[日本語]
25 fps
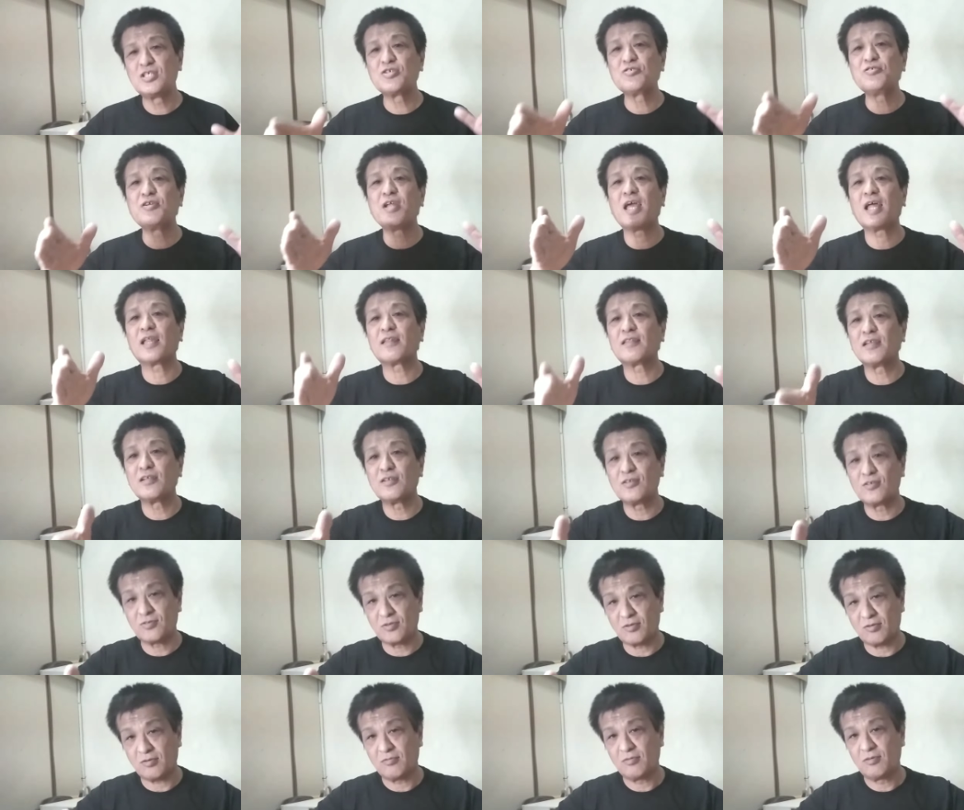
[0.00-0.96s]
20年やってる
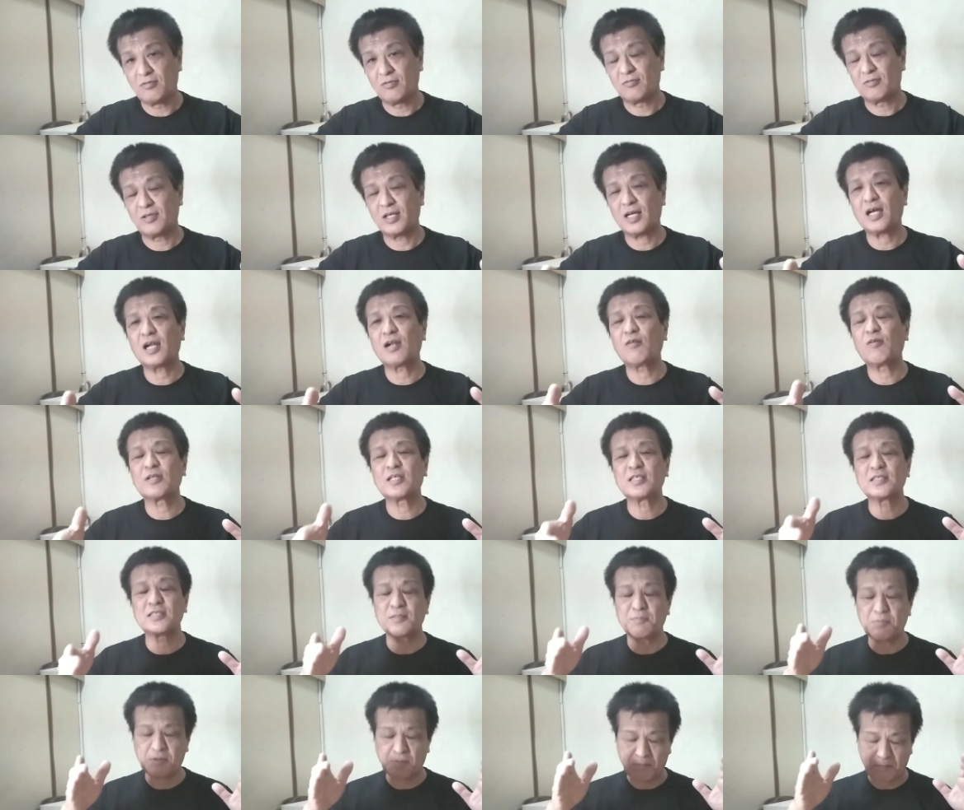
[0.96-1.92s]
んですよだから
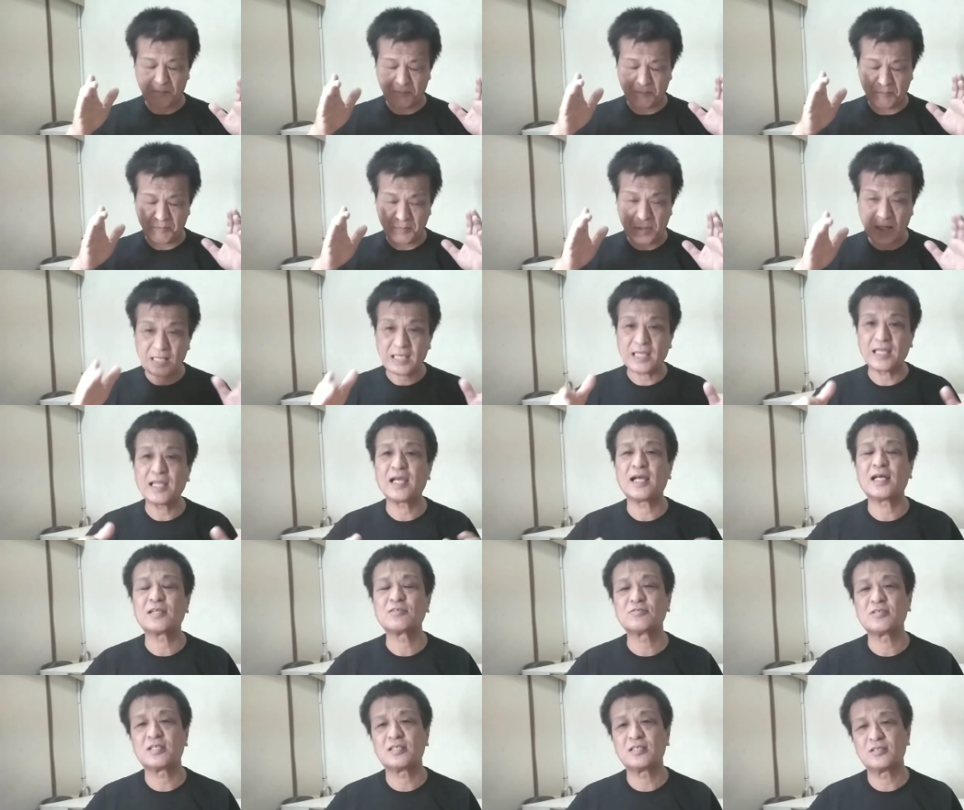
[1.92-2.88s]
私は負け
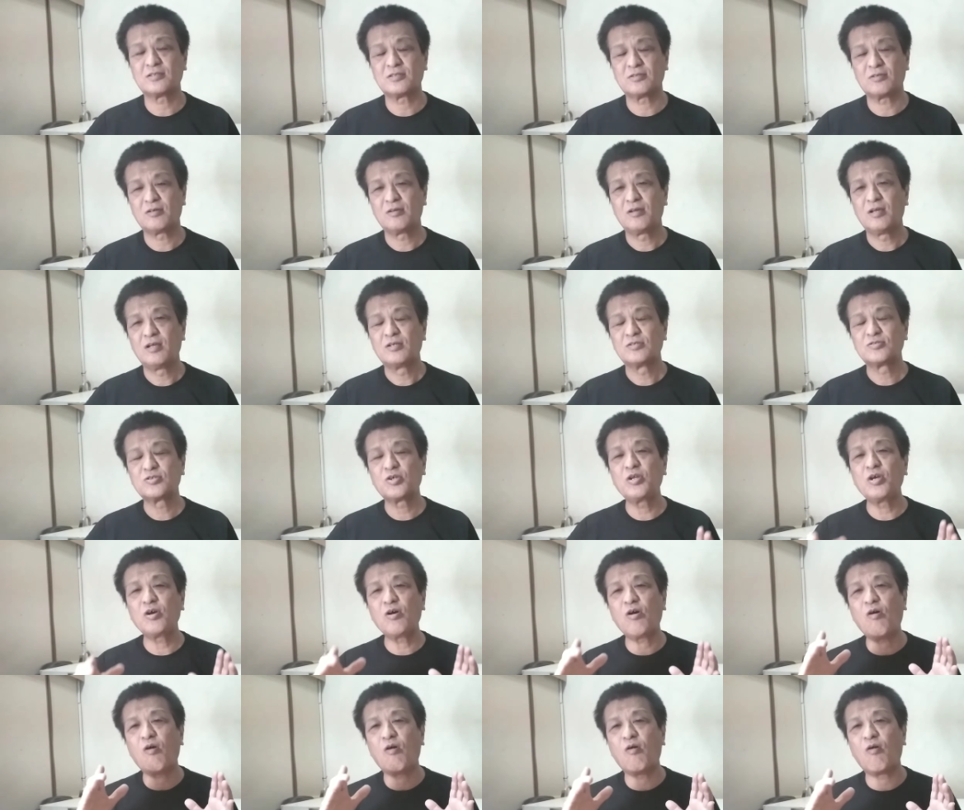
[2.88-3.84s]
ないはずなんです
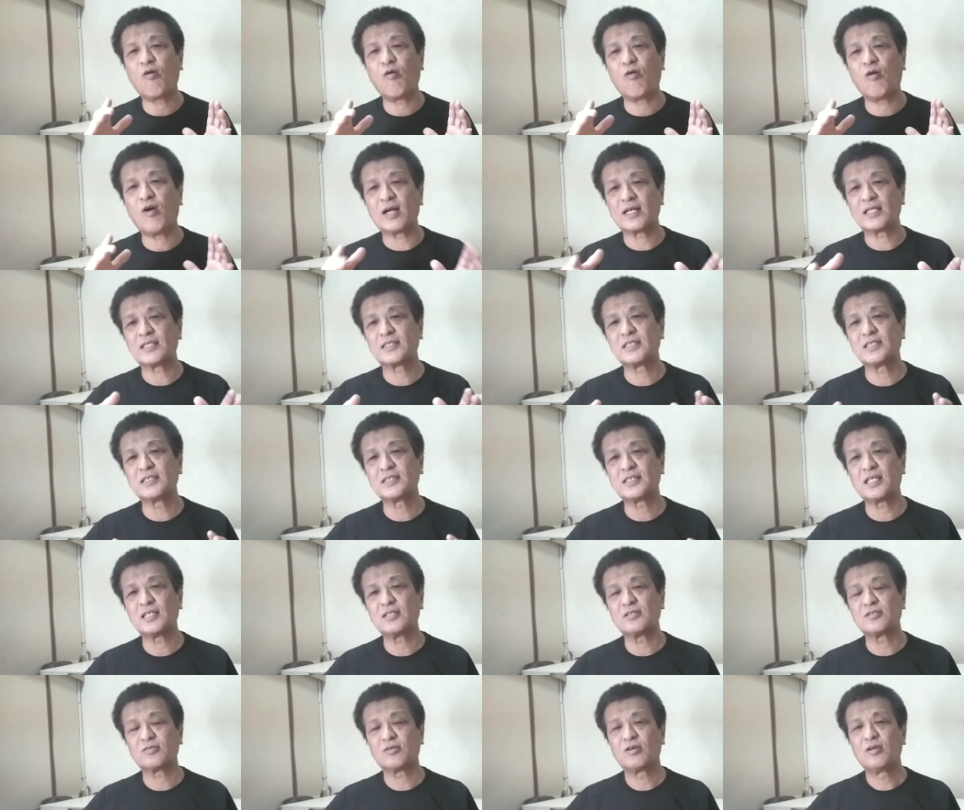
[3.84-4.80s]
それをお話しし
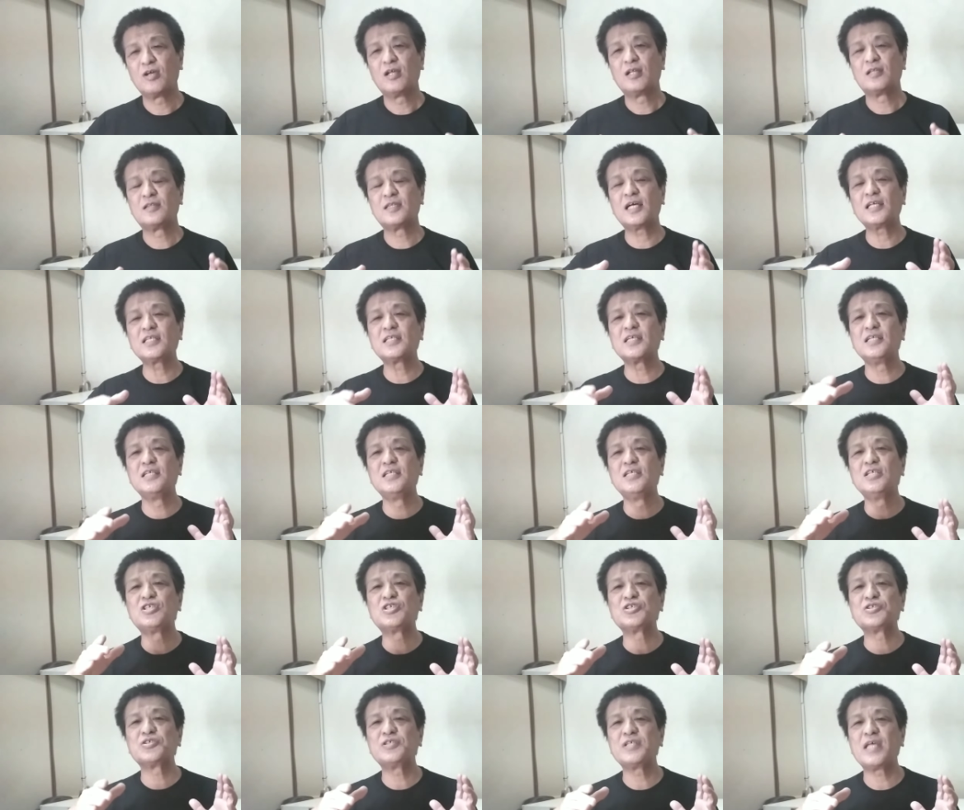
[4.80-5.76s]
たいんですなぜ
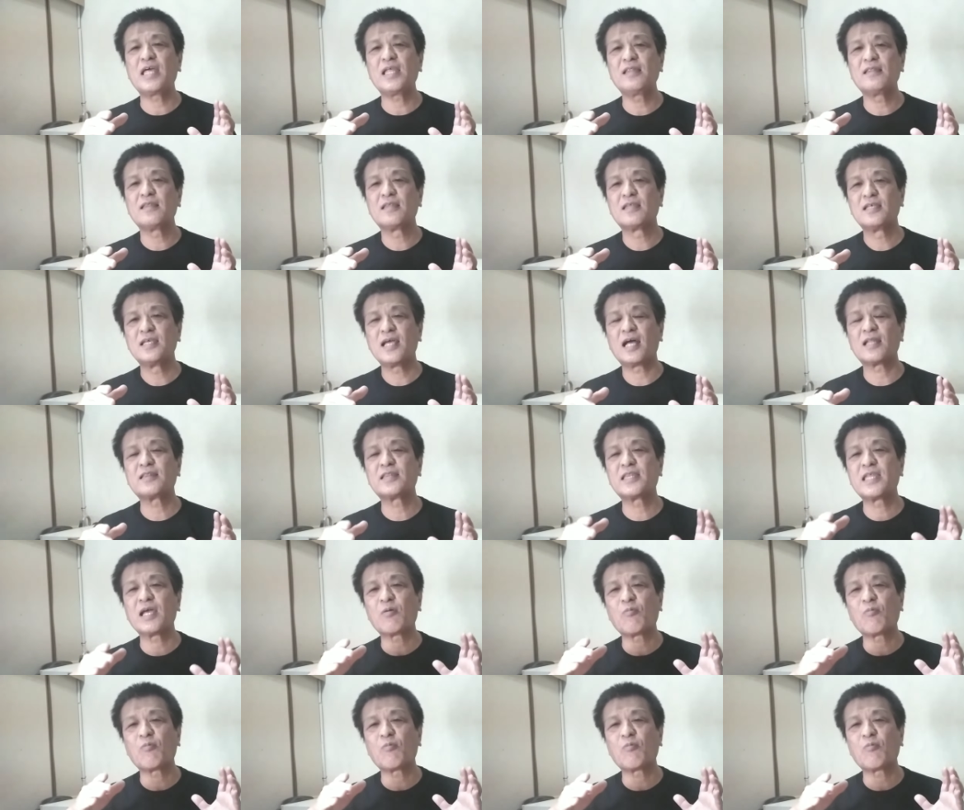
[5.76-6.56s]
20年やっ